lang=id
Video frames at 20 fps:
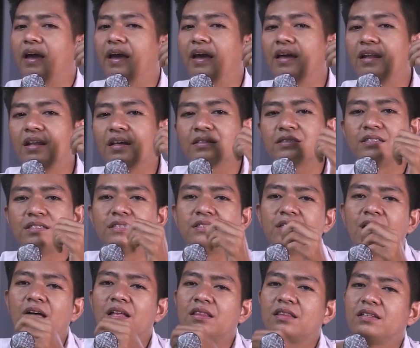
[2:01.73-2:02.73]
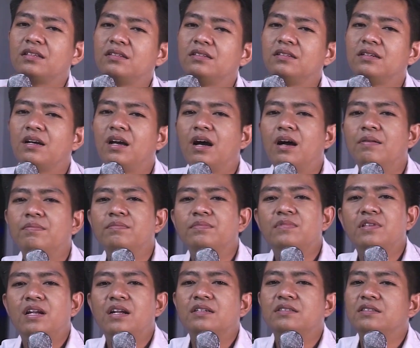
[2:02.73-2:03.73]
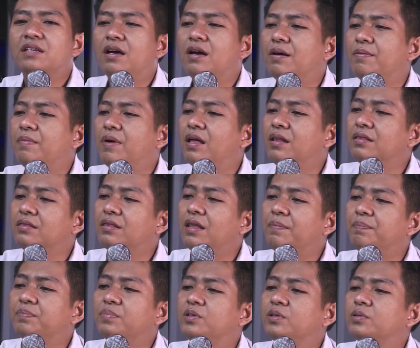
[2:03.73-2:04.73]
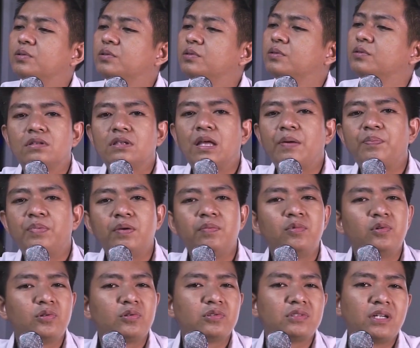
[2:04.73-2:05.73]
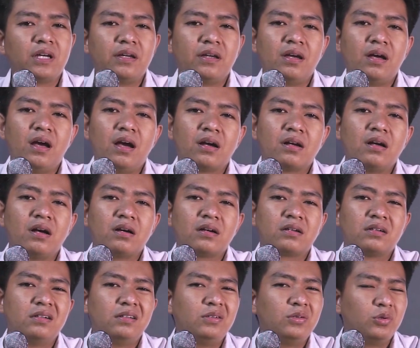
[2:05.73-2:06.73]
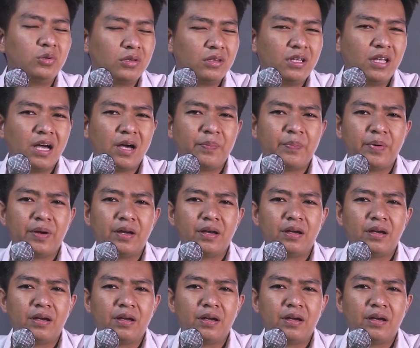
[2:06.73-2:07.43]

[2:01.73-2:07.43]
Enak sih saat digenggam, terasa mantap gitu. Tapi menurut saya agak gendut nih HP.